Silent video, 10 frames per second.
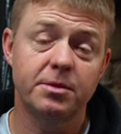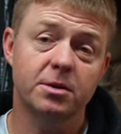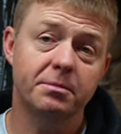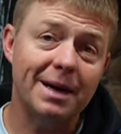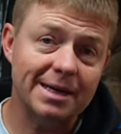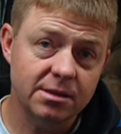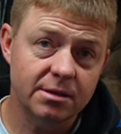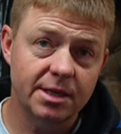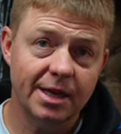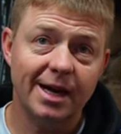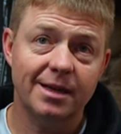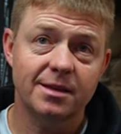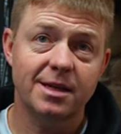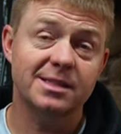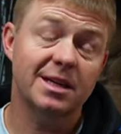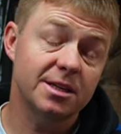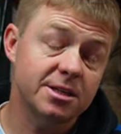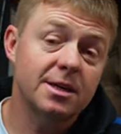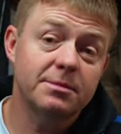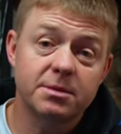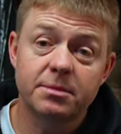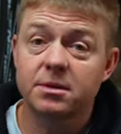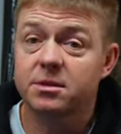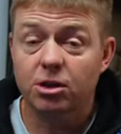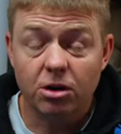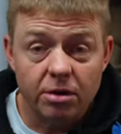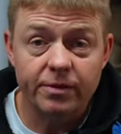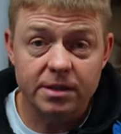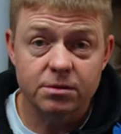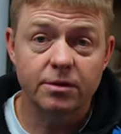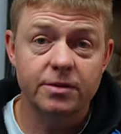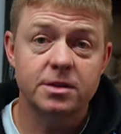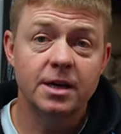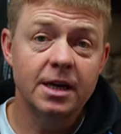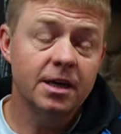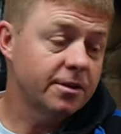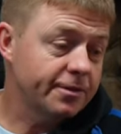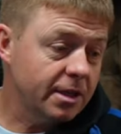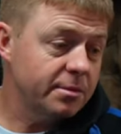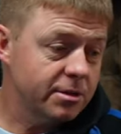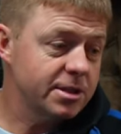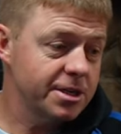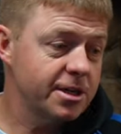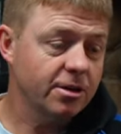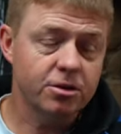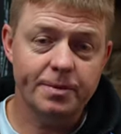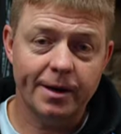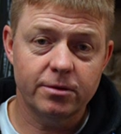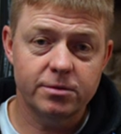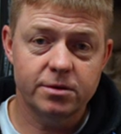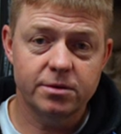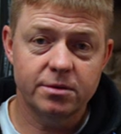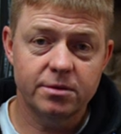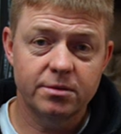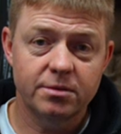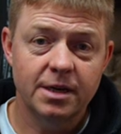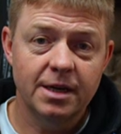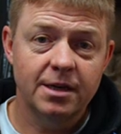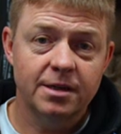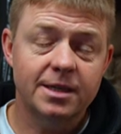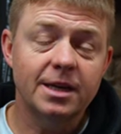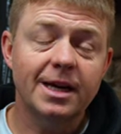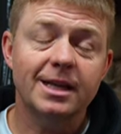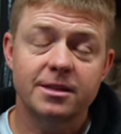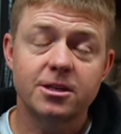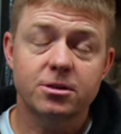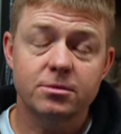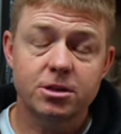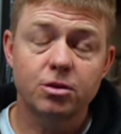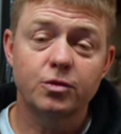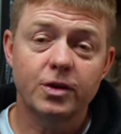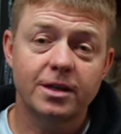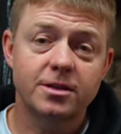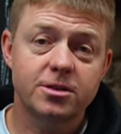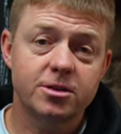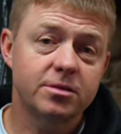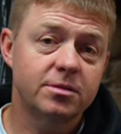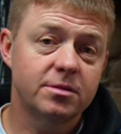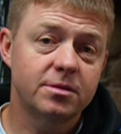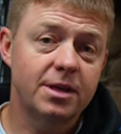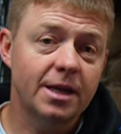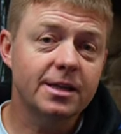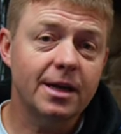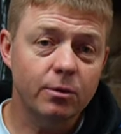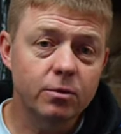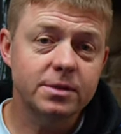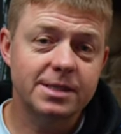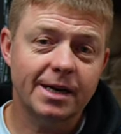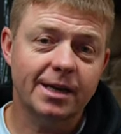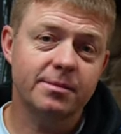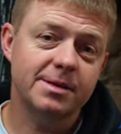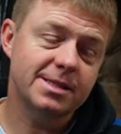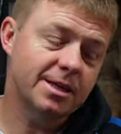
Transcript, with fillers: biorą bardzo delikatnie, a zależy nam, żeby cokolwiek złowić, no wtedy można sięgnąć po jakąś delikatniejszą szczytówkę niż jedna uncja, natomiast